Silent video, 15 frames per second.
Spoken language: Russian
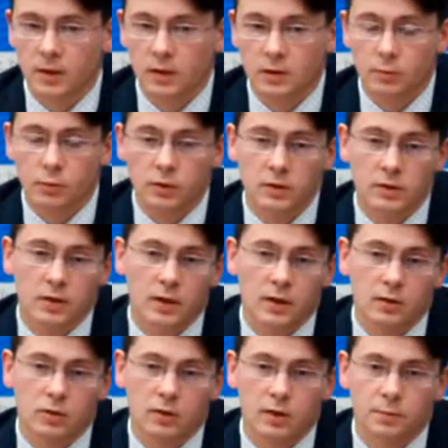спонсоры,
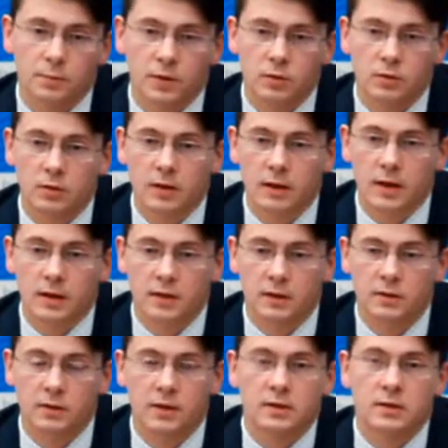которые абсолютно никак не
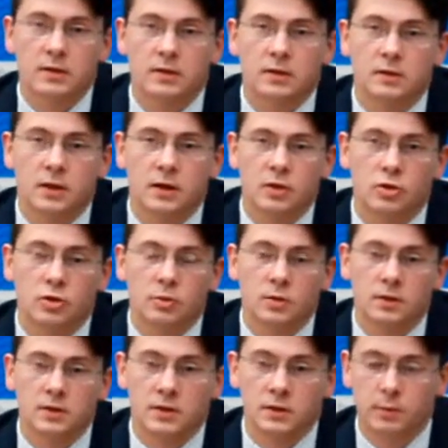связаны ни с Рогачевым,
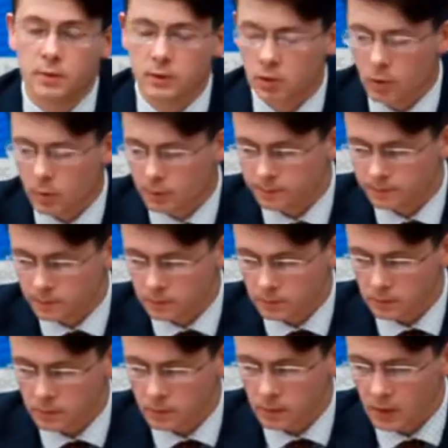ни с райисполкомом.
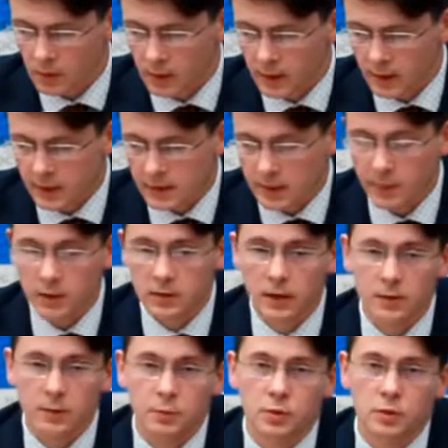Самое
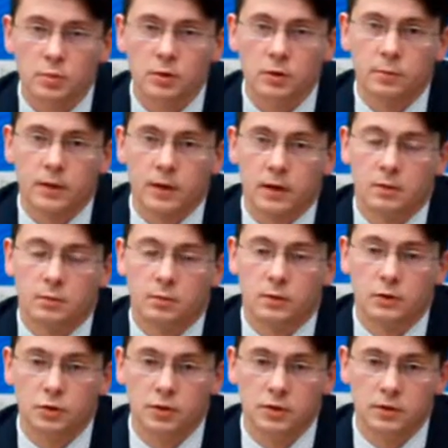главное, почему этот проект
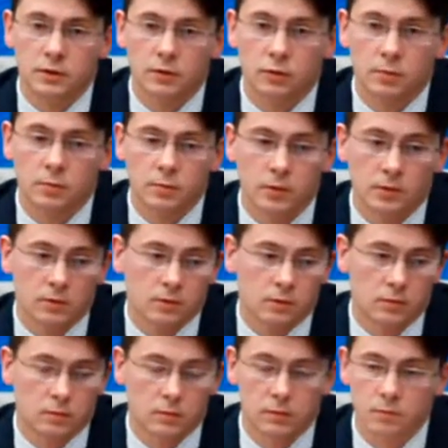получился, в том, э,
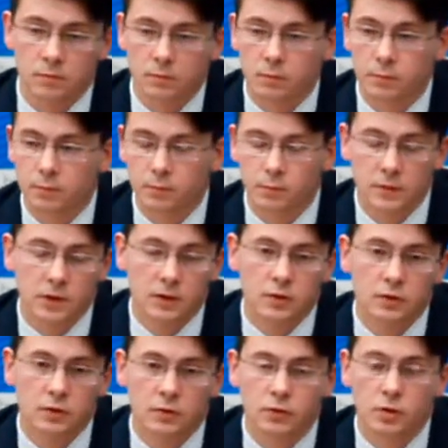
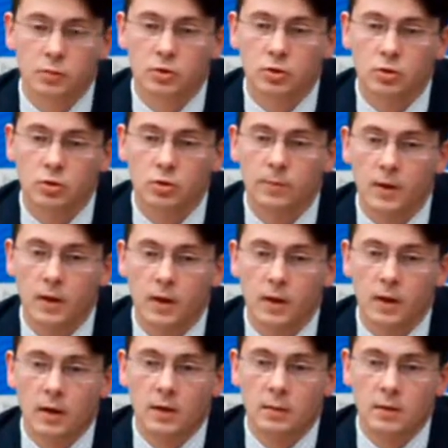дело все в том, что
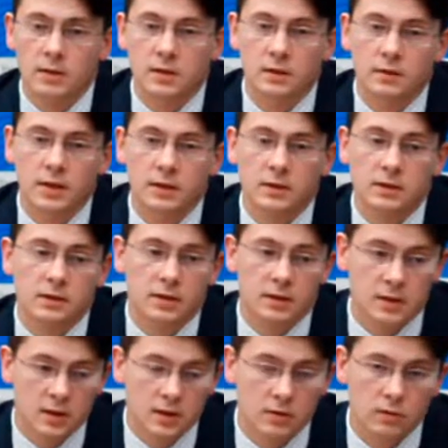местные власти
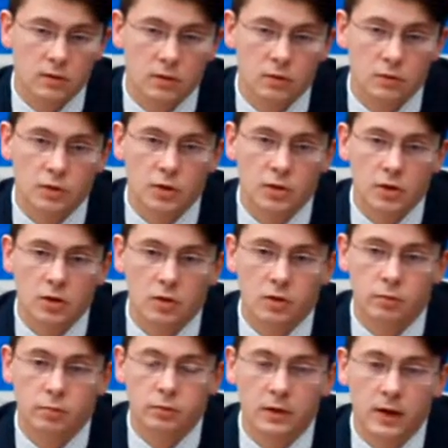содействовали
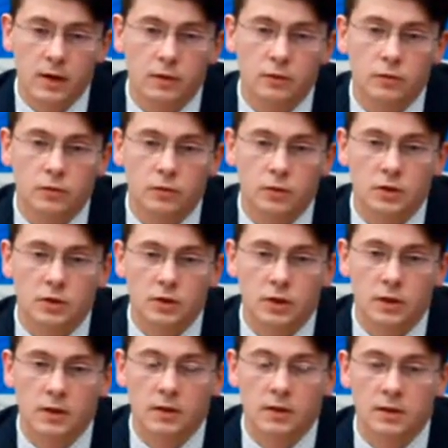утверждению планов,
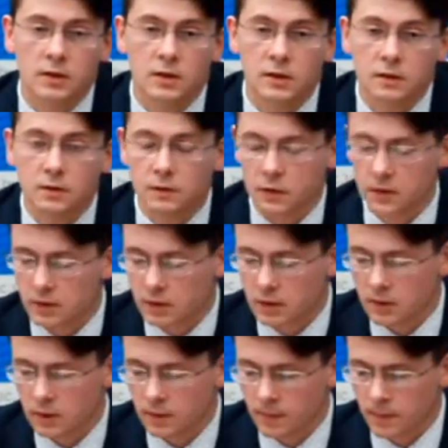утверждению эскизов этих